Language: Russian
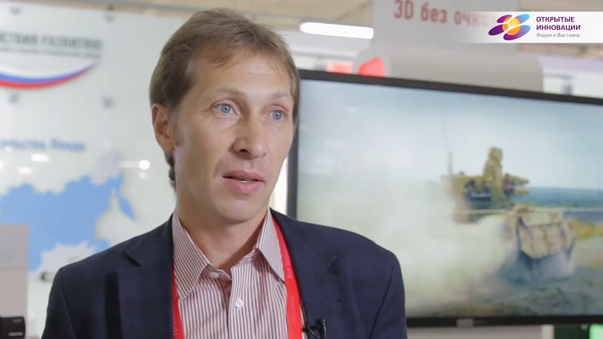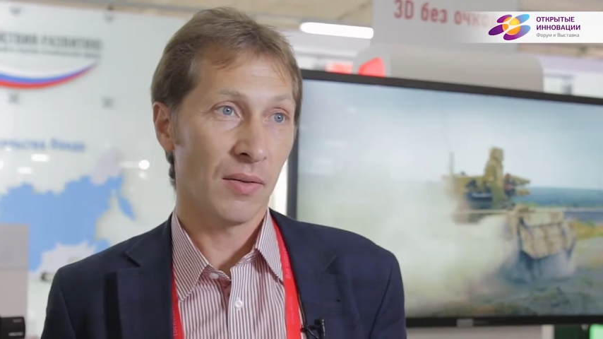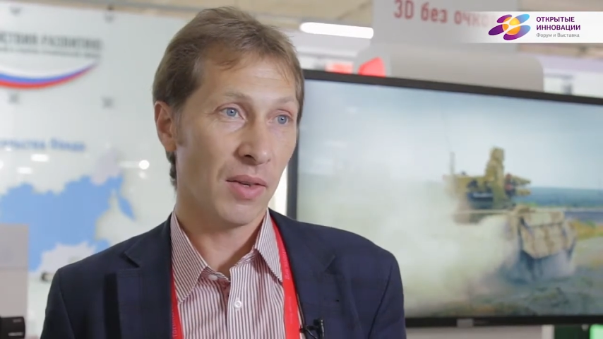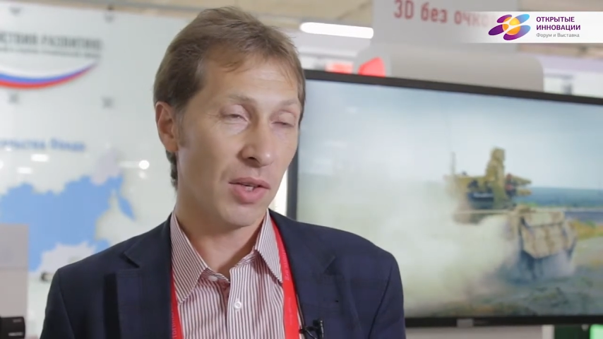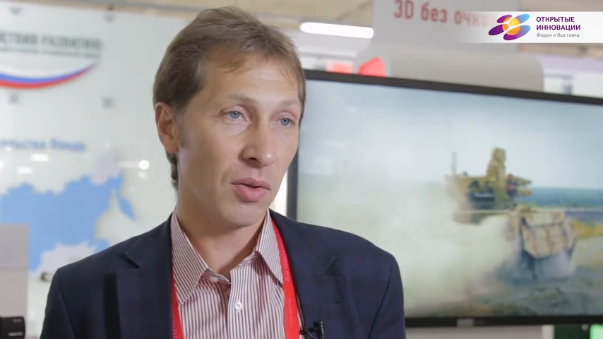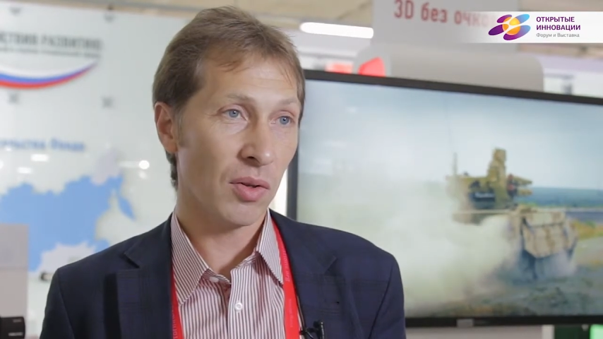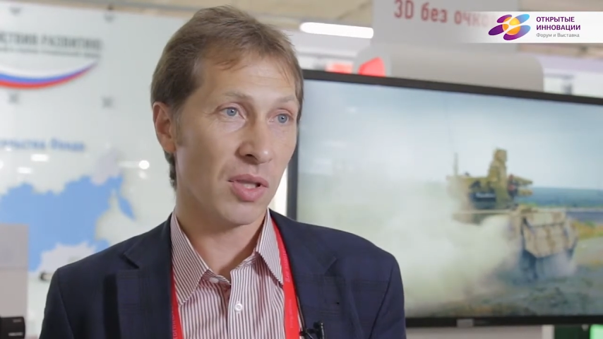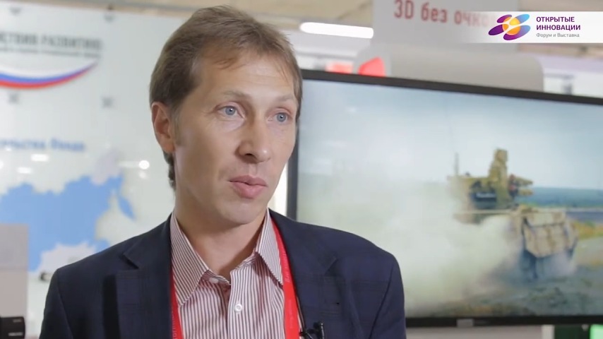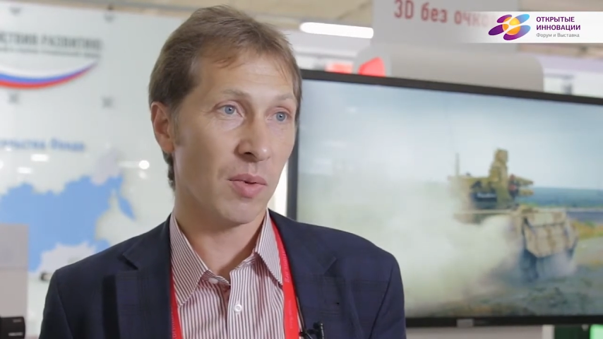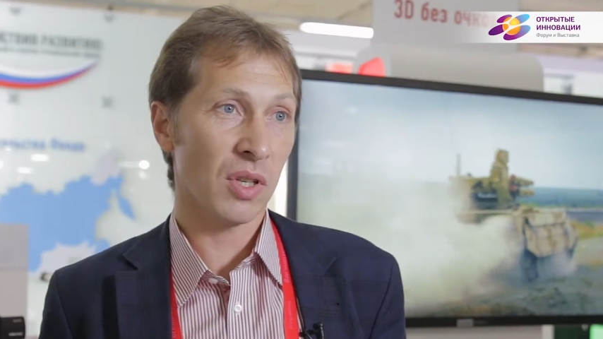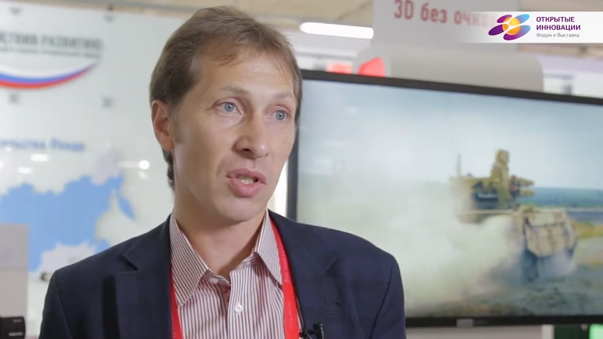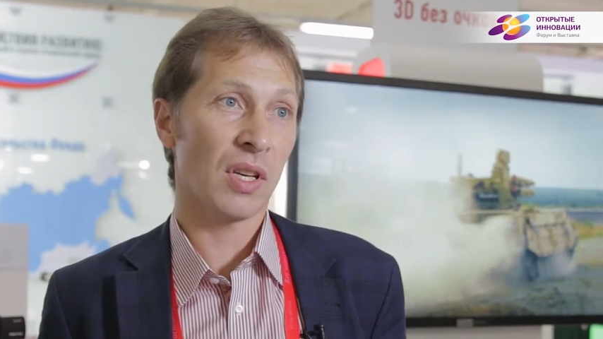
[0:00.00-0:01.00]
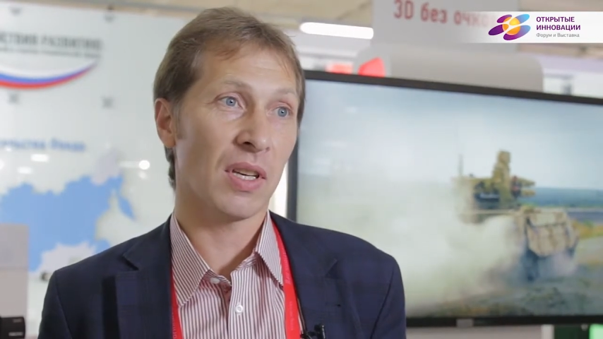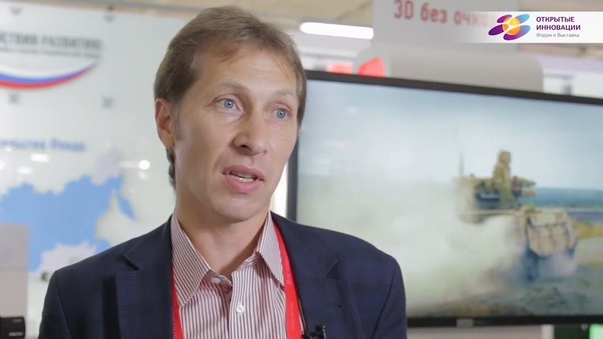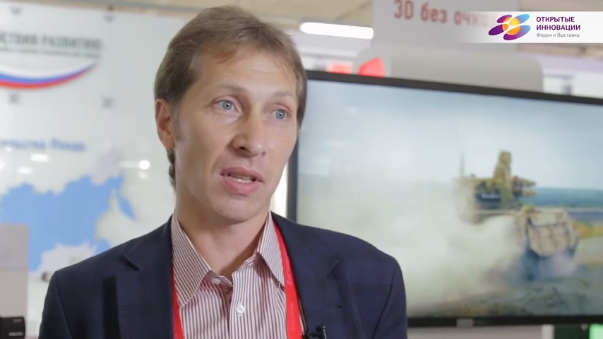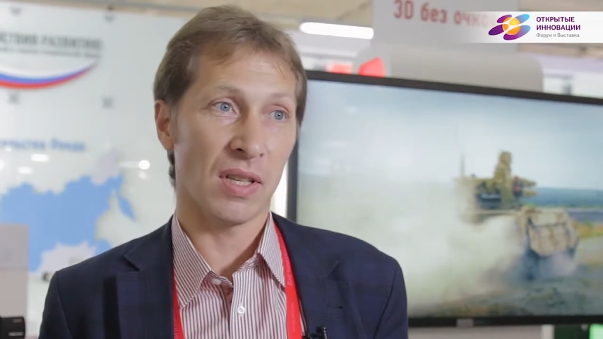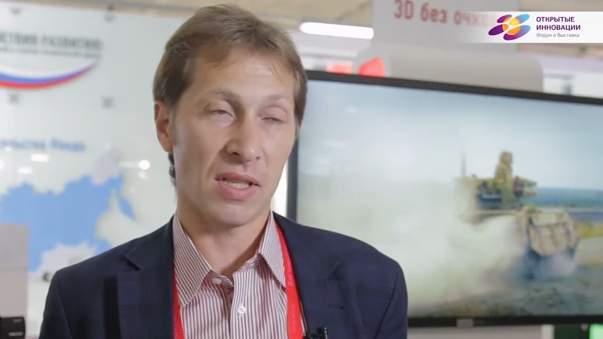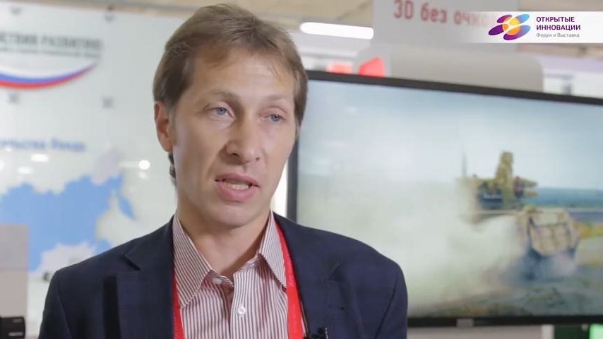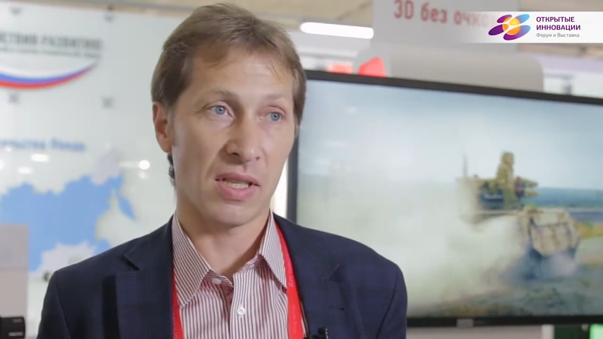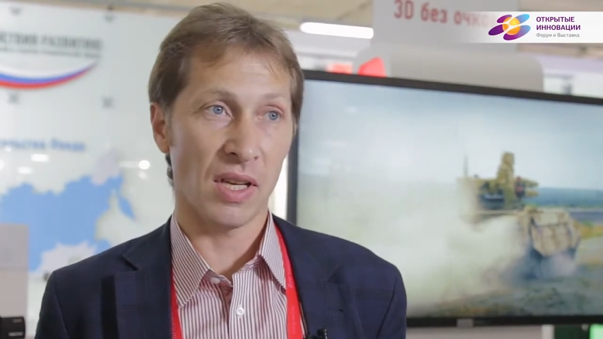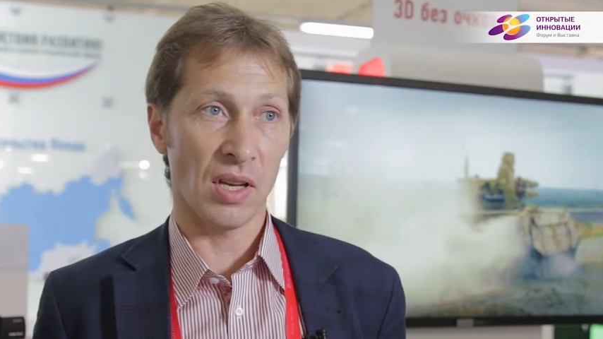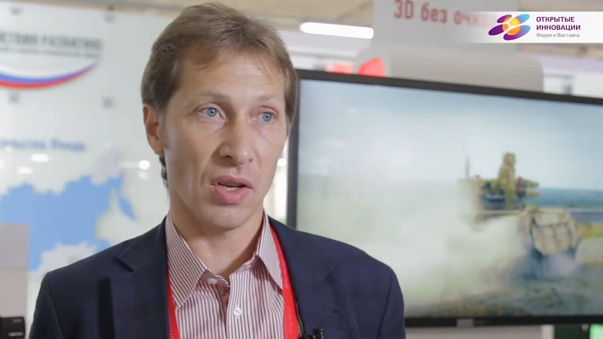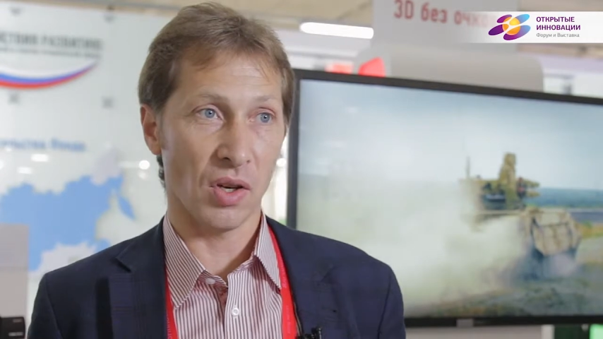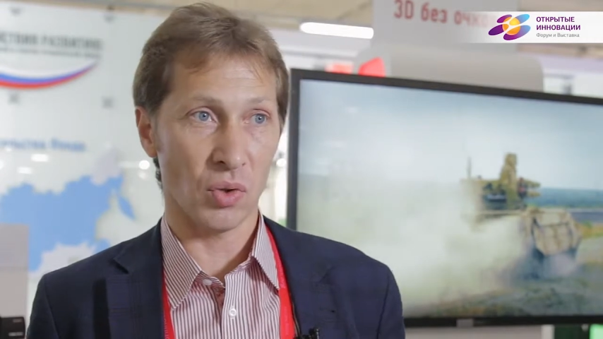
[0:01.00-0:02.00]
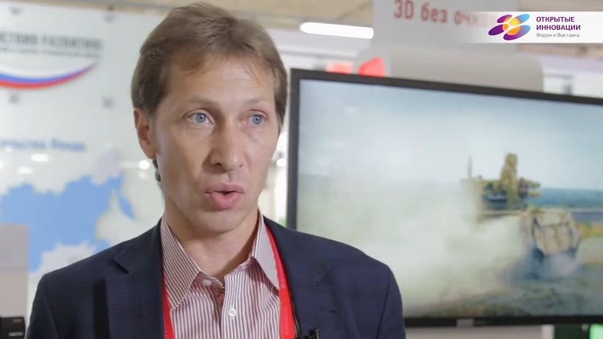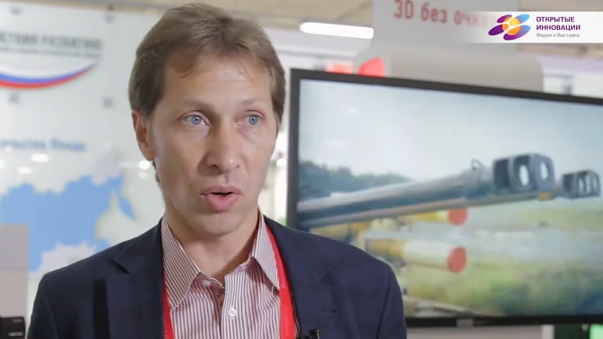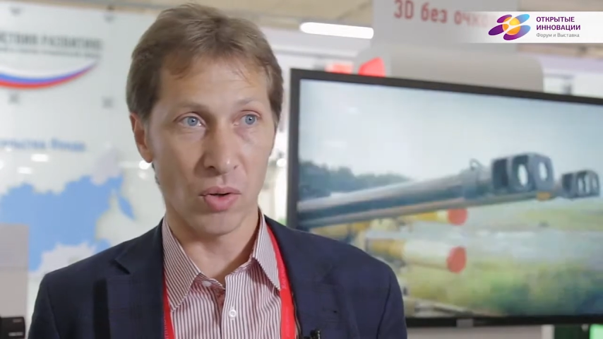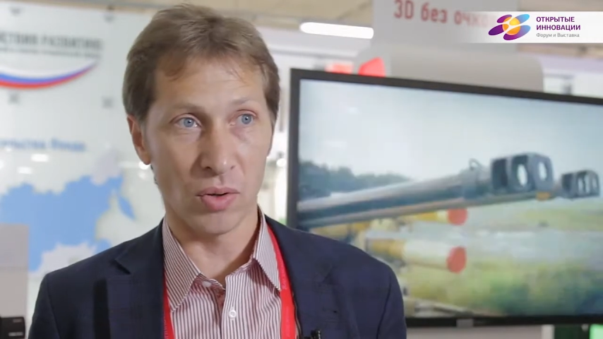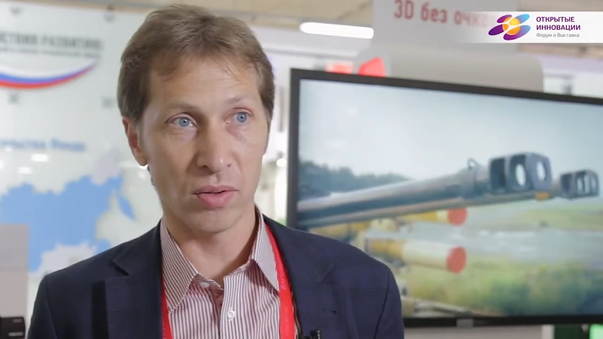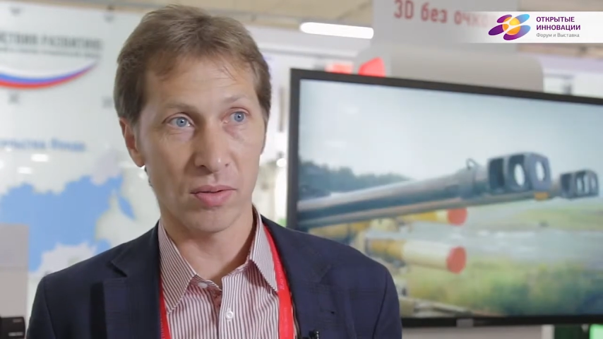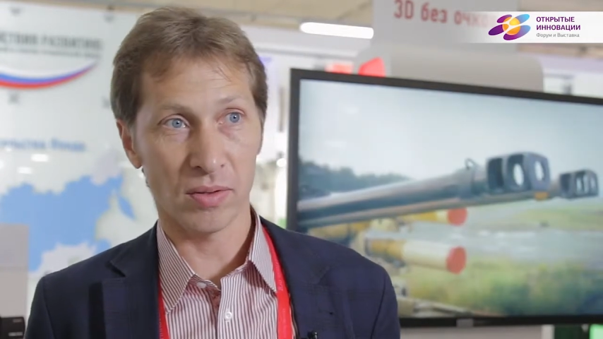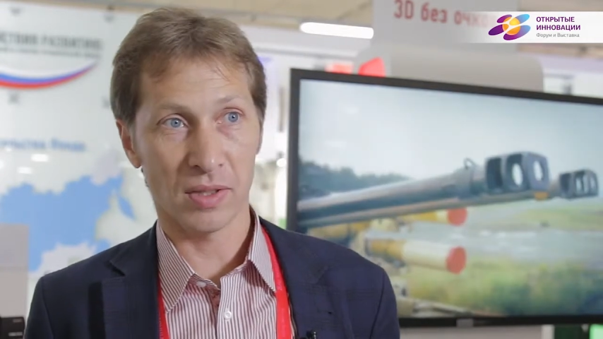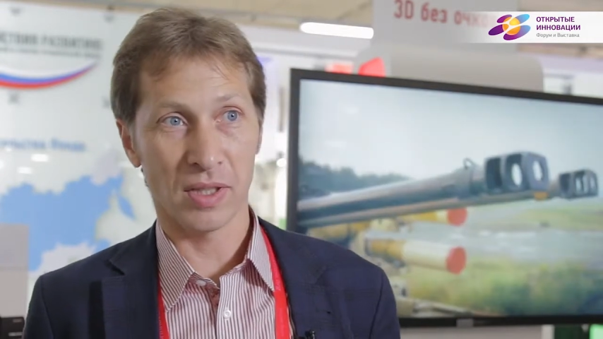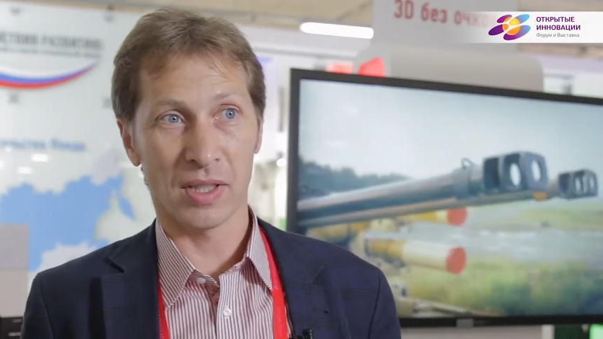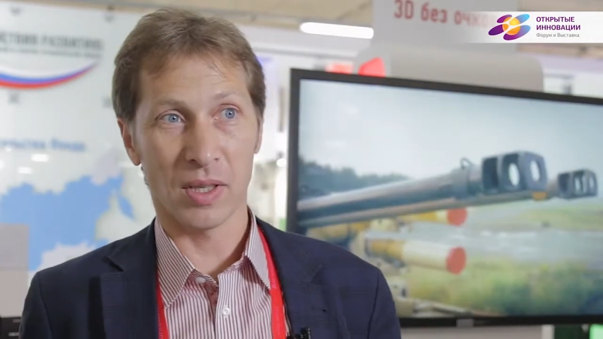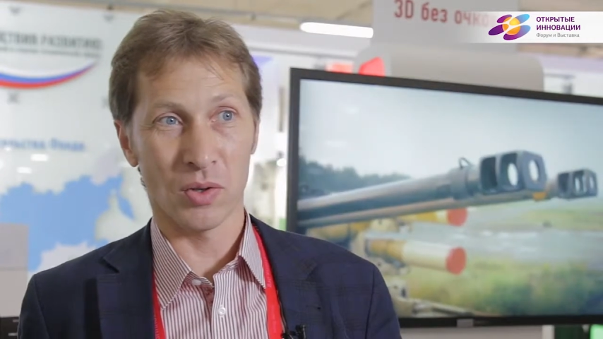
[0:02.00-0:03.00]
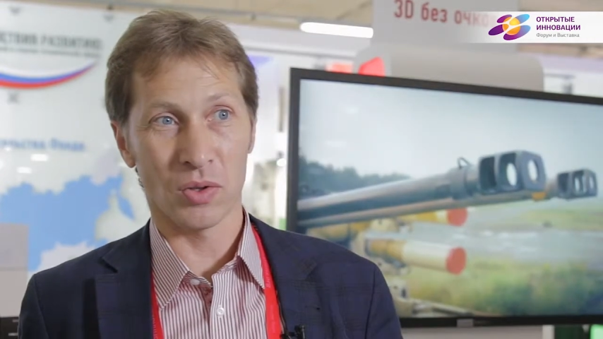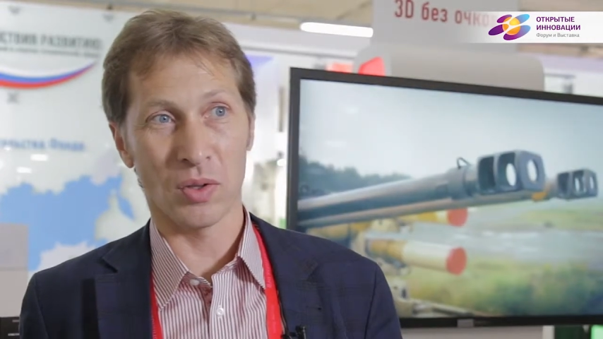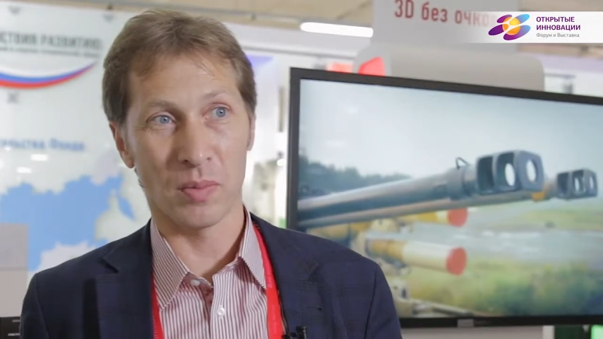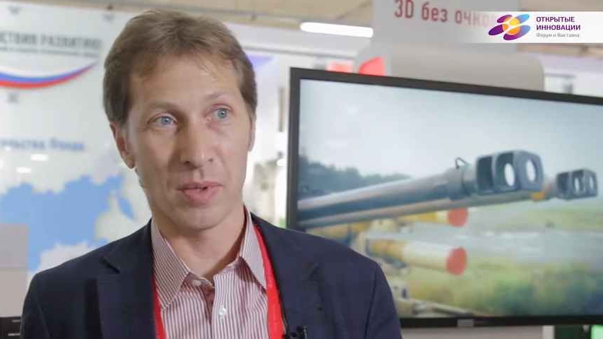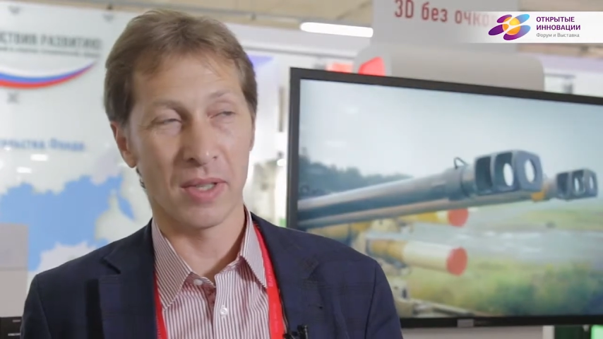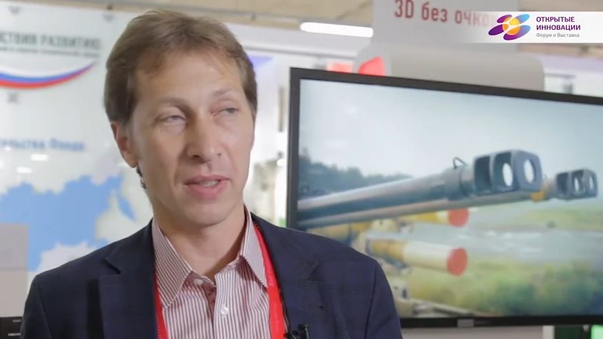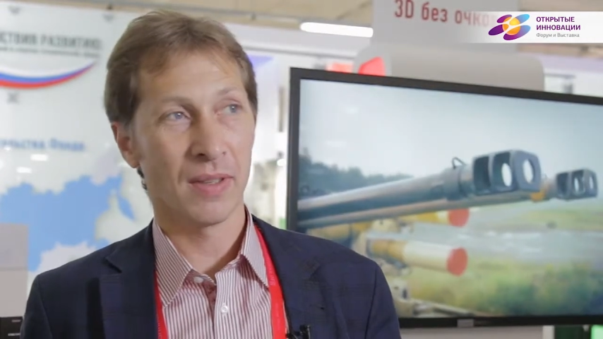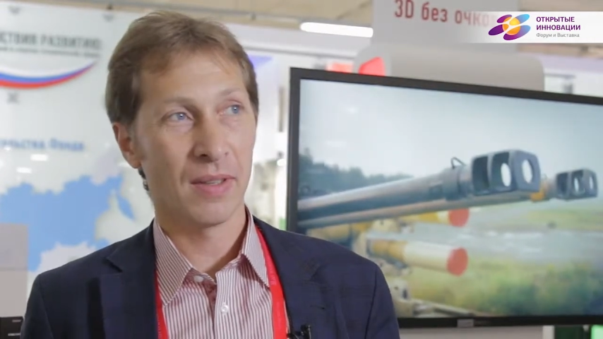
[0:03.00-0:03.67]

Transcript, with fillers: видеоизображения, для создания шоу, для того, чтобы